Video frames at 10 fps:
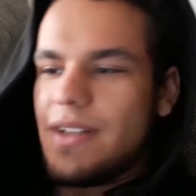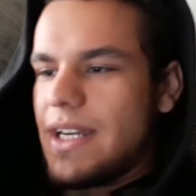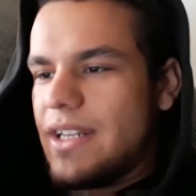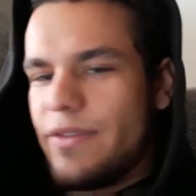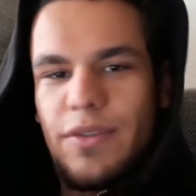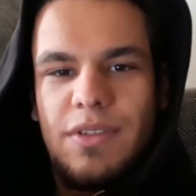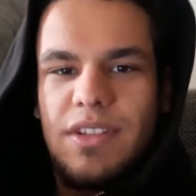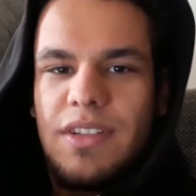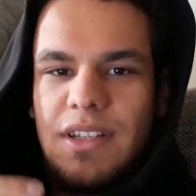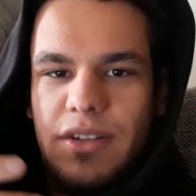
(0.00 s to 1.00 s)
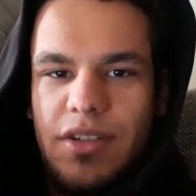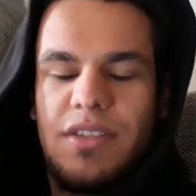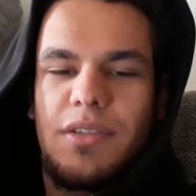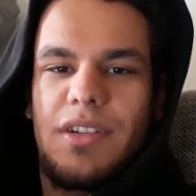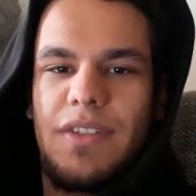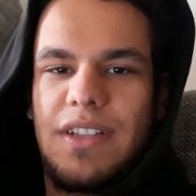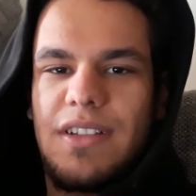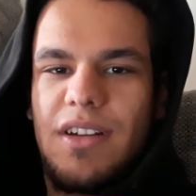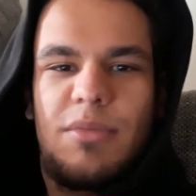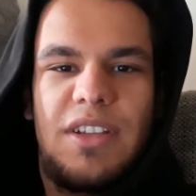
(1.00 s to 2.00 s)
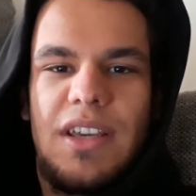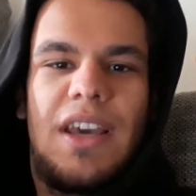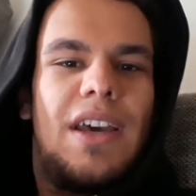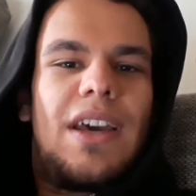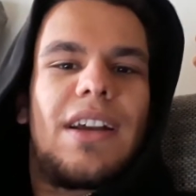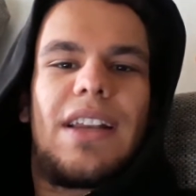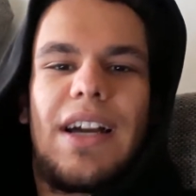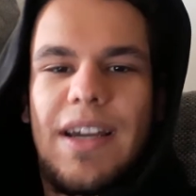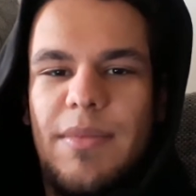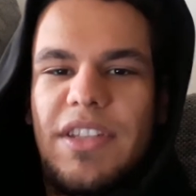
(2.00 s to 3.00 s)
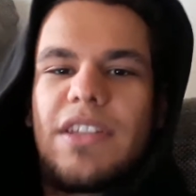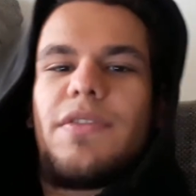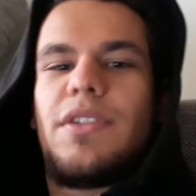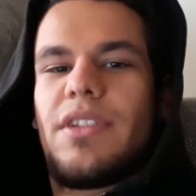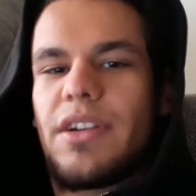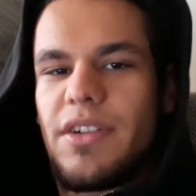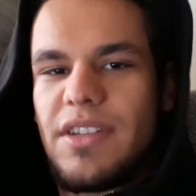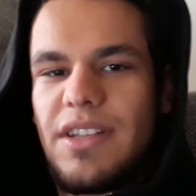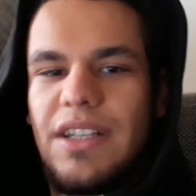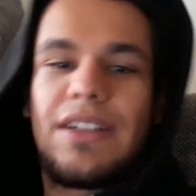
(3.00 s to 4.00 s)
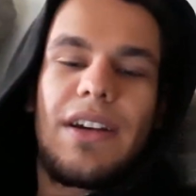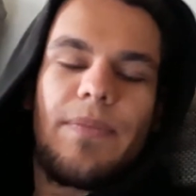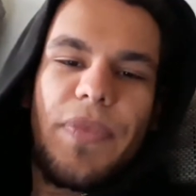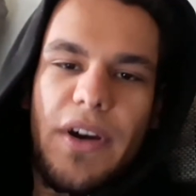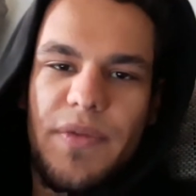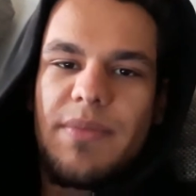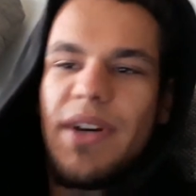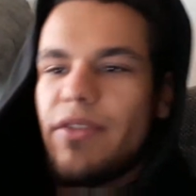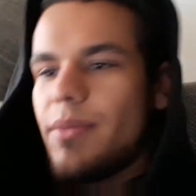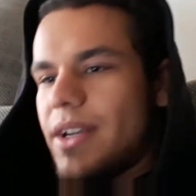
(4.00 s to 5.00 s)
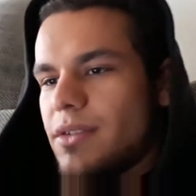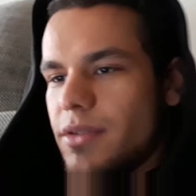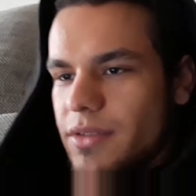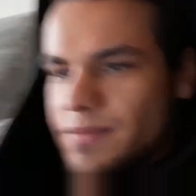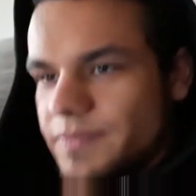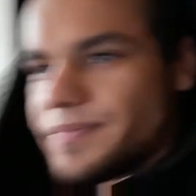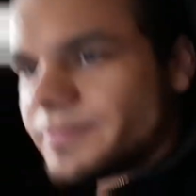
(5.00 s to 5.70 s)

keiner von uns ist in der Gosse unterwegs, glaube ich. Klar kann man sich das Video in der Gosse liegend auf dem Smartphone angucken.